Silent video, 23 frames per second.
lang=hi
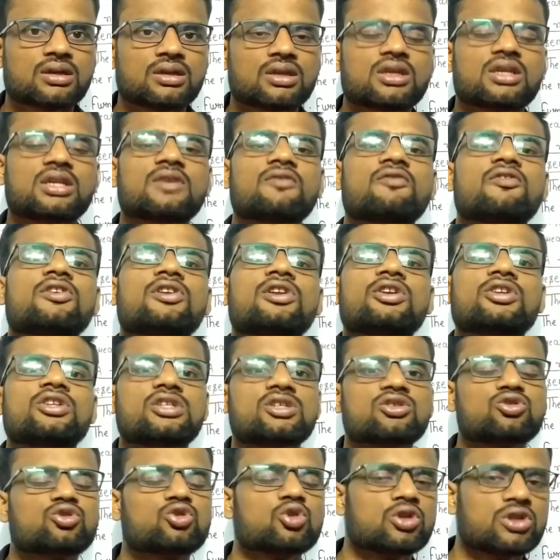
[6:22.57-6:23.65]
द डिफिनिट
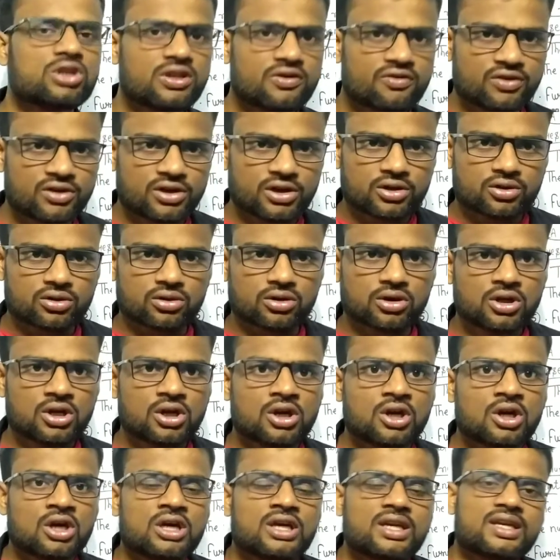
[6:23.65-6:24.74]
जो डिफिनिट हो
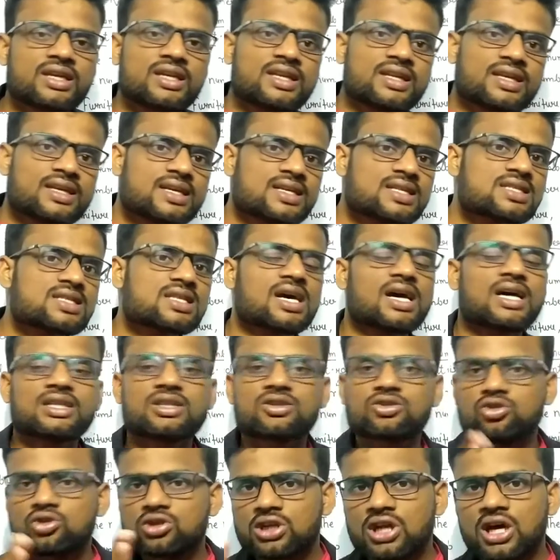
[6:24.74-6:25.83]
इनके साथ
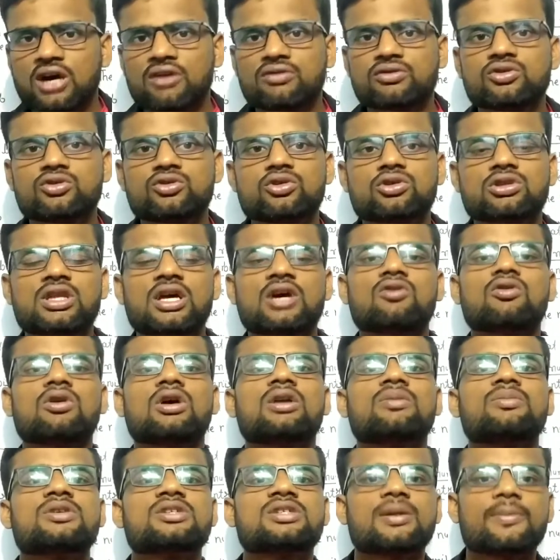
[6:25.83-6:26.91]
जो नाउन यूज होता है वो
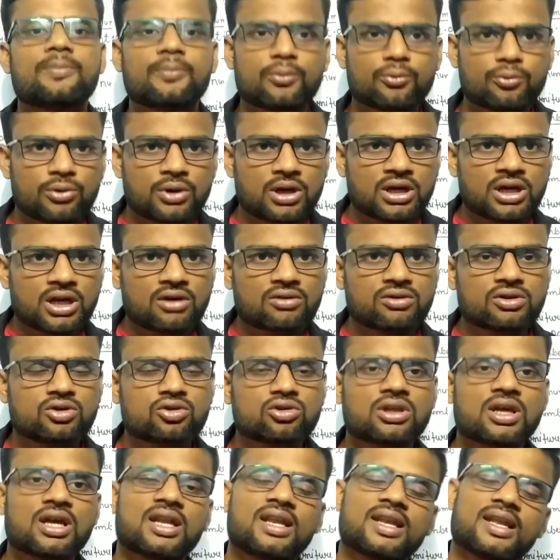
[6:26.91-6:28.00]
हमेशा पुलर नाउन यूज
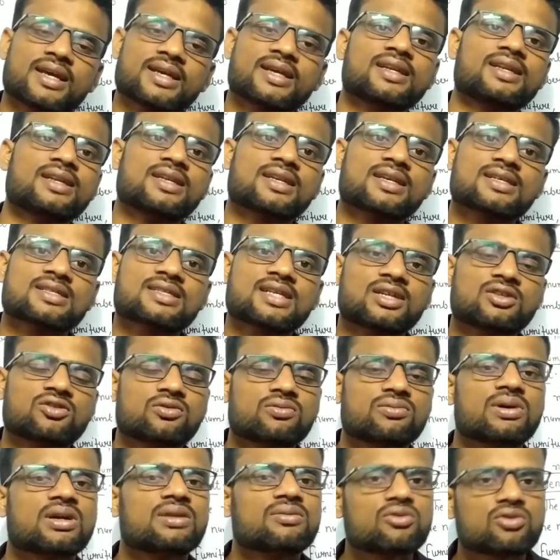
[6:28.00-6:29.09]
होता है लेकिन इनके साथ जो
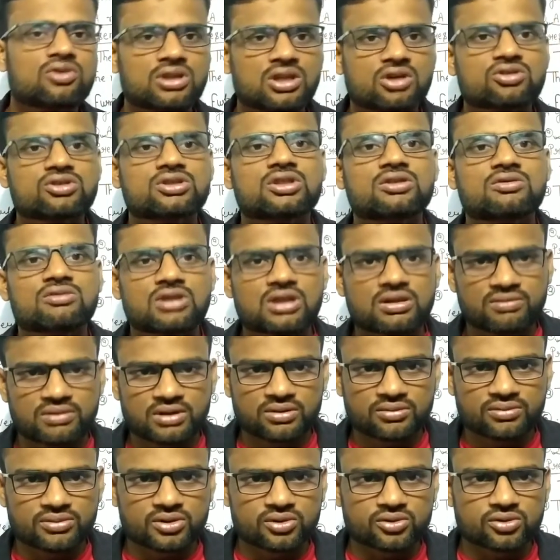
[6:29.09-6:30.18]
वर्ब यूज होता है वो सिंगुलर
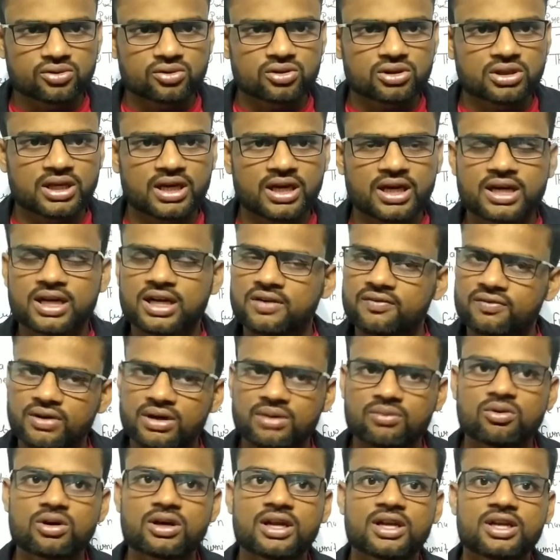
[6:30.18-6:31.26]
वर्ब यूज होता है
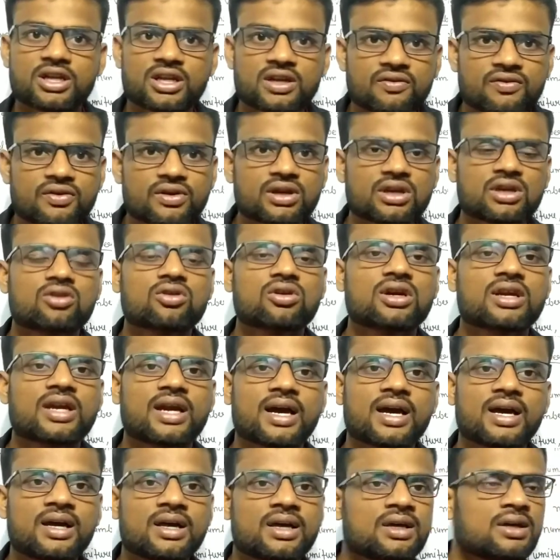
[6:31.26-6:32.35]
कन्फर्म हो गया डिफिनिट हो गया
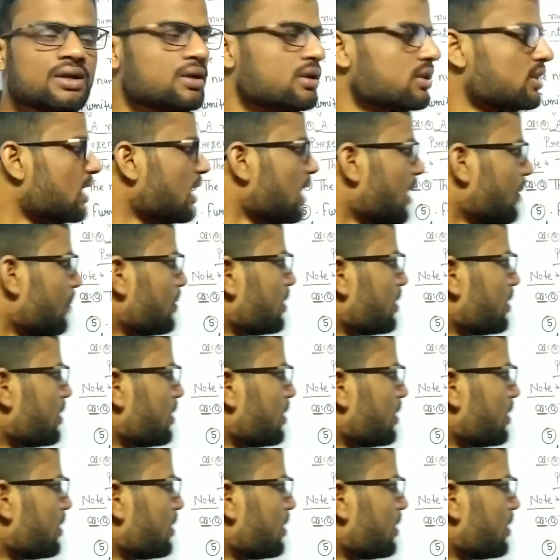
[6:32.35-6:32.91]
तो यहाँ